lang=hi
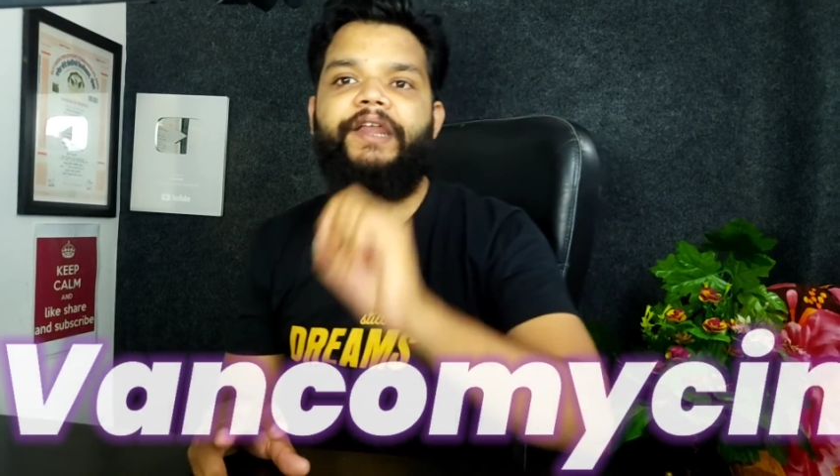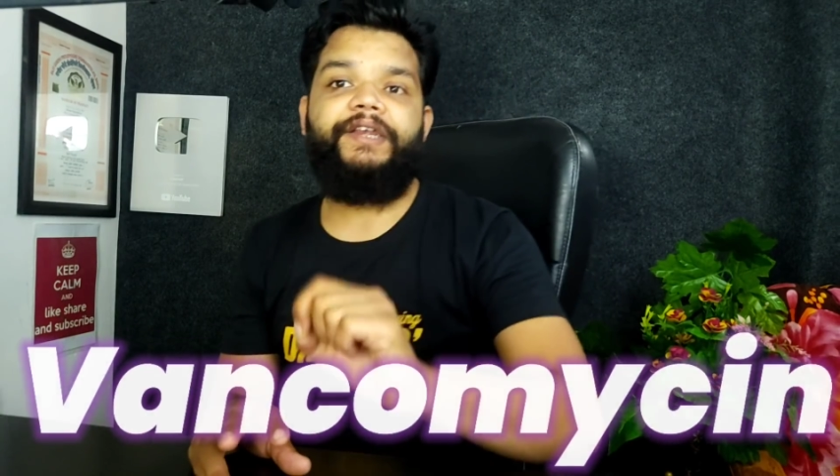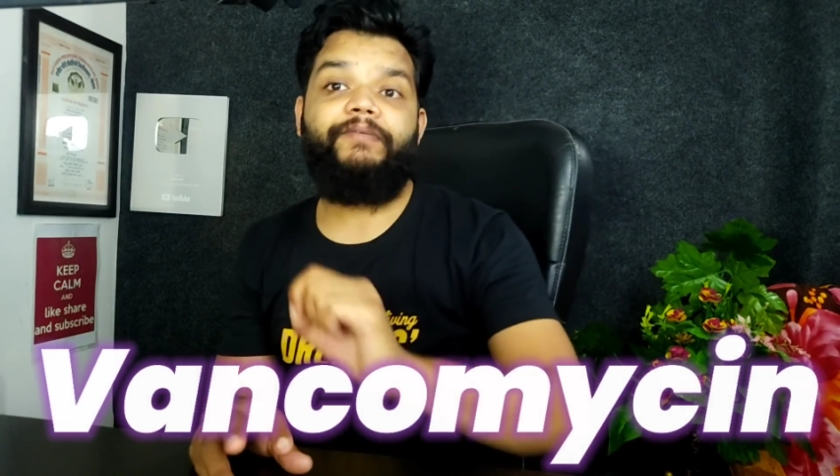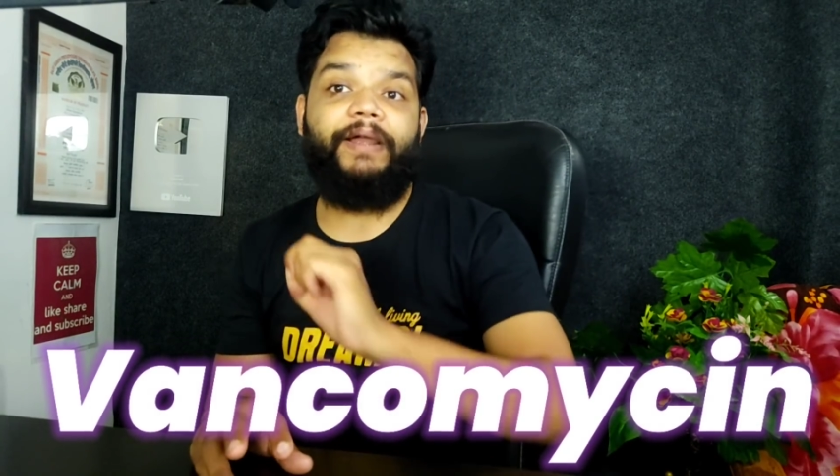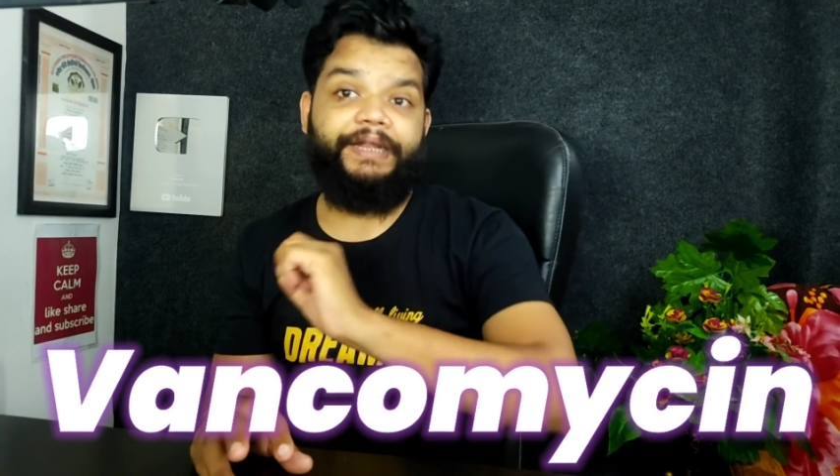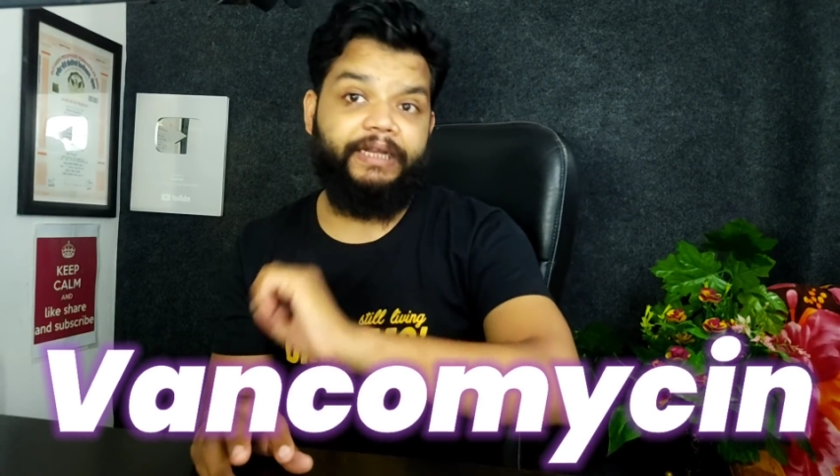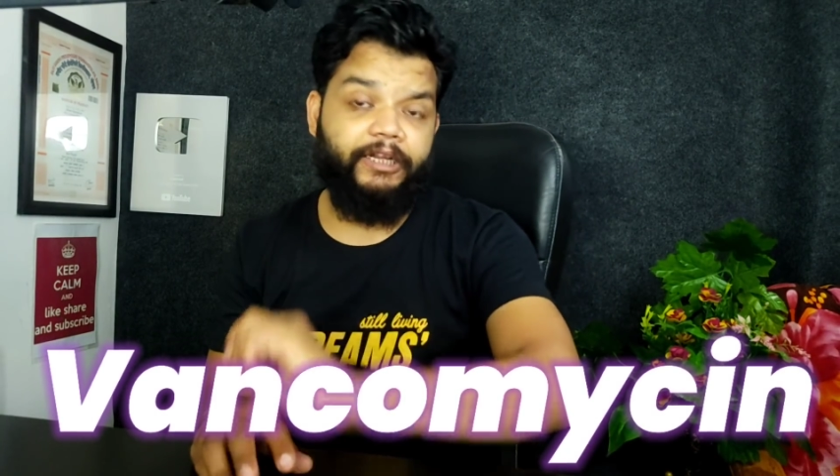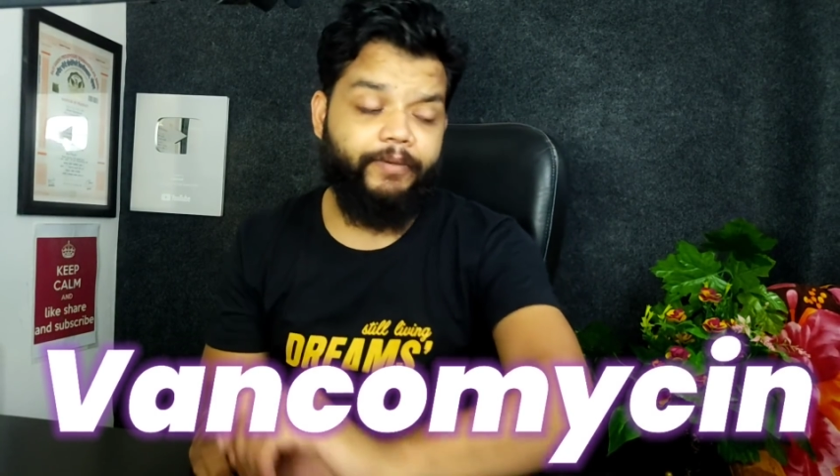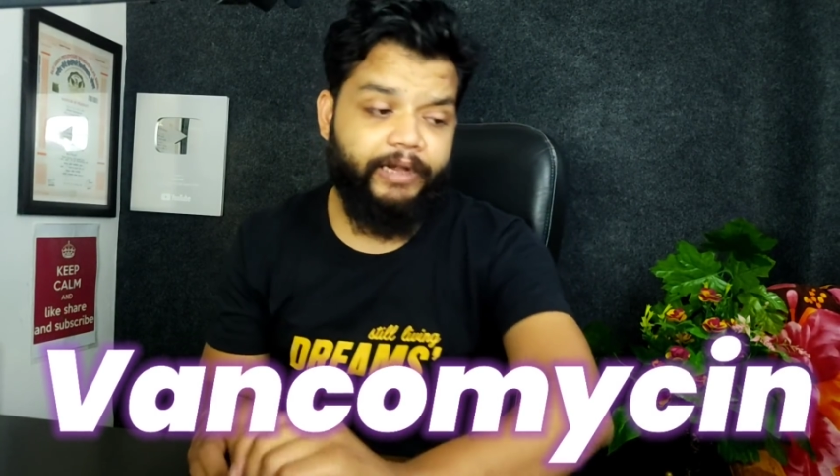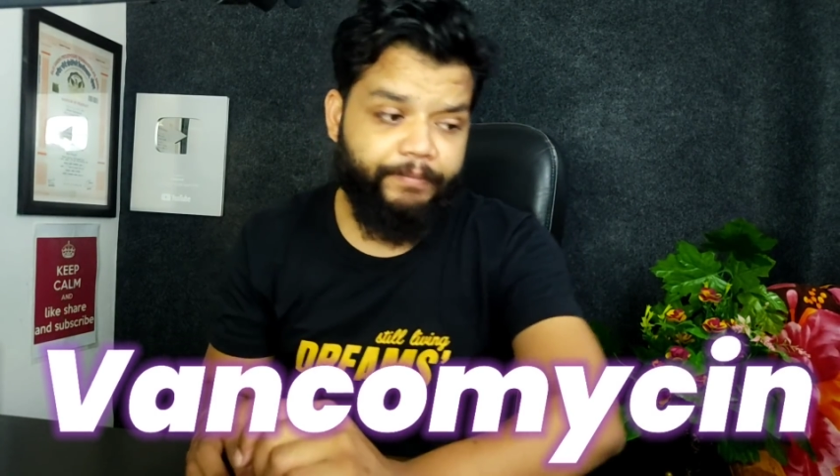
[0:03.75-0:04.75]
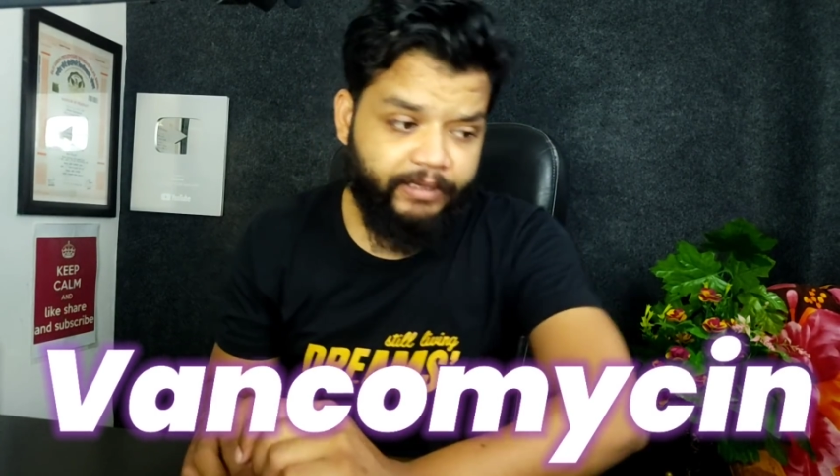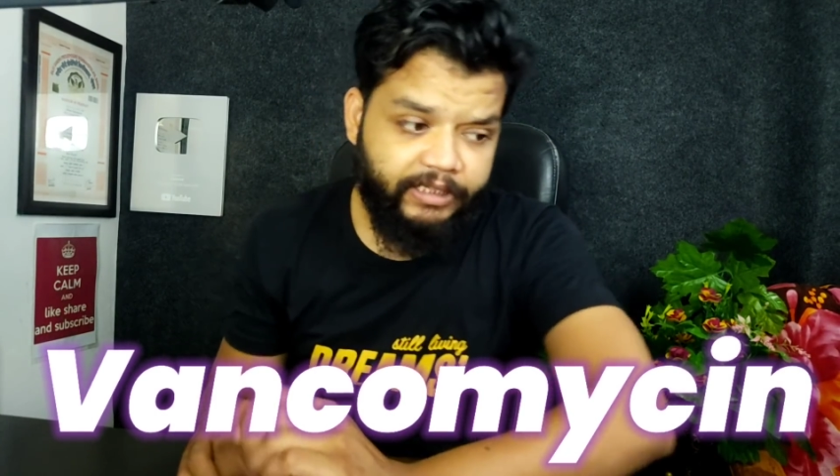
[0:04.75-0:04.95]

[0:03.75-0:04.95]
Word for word: एंटीबायोटिक के बारे में